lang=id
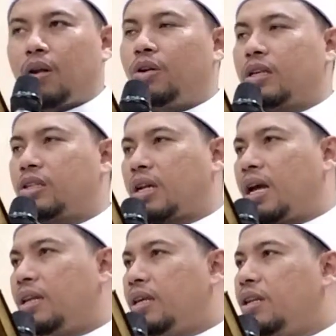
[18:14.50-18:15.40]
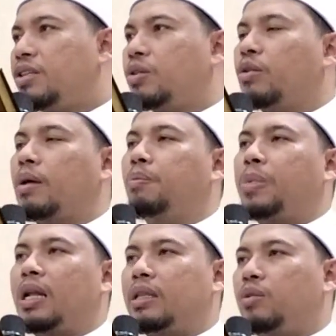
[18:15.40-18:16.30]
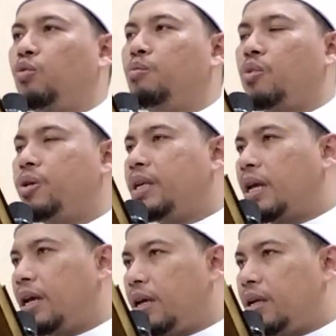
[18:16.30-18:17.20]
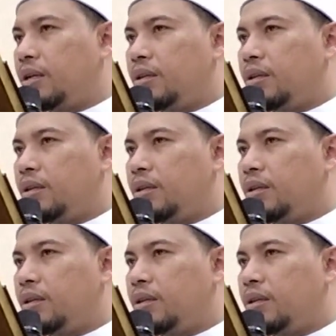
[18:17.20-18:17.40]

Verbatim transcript: Kalau Nasrani di situ tempat tumbuhnya